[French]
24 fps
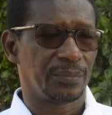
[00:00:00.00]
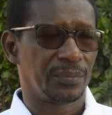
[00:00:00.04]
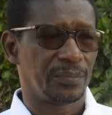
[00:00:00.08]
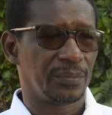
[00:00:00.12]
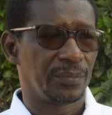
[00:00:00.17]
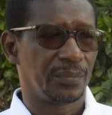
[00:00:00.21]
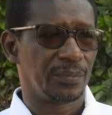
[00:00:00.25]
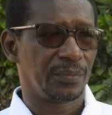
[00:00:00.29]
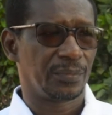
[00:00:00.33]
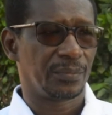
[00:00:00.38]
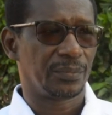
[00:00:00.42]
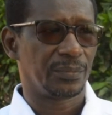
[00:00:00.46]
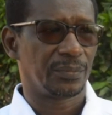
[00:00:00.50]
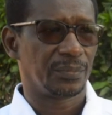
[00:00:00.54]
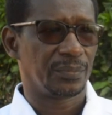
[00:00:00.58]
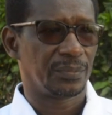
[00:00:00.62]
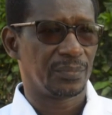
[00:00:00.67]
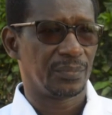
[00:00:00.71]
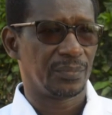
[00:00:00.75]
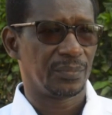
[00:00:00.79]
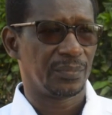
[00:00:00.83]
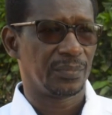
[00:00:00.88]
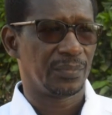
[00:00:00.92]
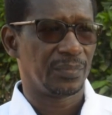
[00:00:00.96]
contestée
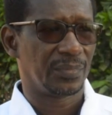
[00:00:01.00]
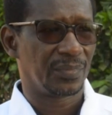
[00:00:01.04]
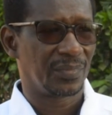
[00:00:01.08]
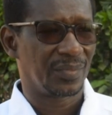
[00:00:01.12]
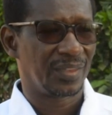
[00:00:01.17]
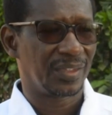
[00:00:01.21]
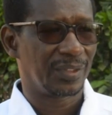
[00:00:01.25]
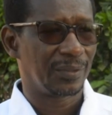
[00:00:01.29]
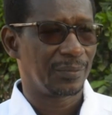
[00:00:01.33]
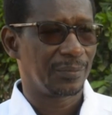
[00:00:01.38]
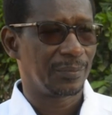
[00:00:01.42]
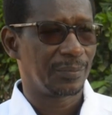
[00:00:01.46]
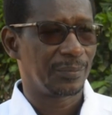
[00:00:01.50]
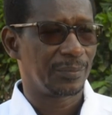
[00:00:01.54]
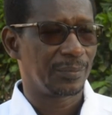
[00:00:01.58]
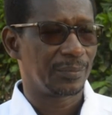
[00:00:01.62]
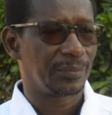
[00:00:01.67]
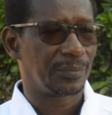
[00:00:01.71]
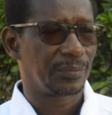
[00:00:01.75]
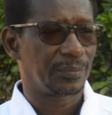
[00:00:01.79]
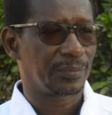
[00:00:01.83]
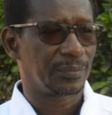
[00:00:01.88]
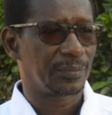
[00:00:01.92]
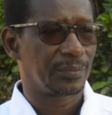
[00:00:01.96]
par une partie de
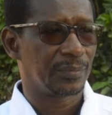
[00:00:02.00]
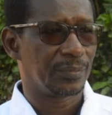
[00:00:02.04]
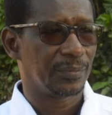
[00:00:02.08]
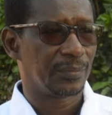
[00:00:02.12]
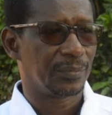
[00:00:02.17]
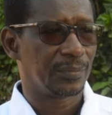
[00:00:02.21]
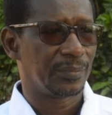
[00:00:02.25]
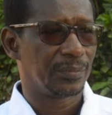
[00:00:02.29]
l'opposition,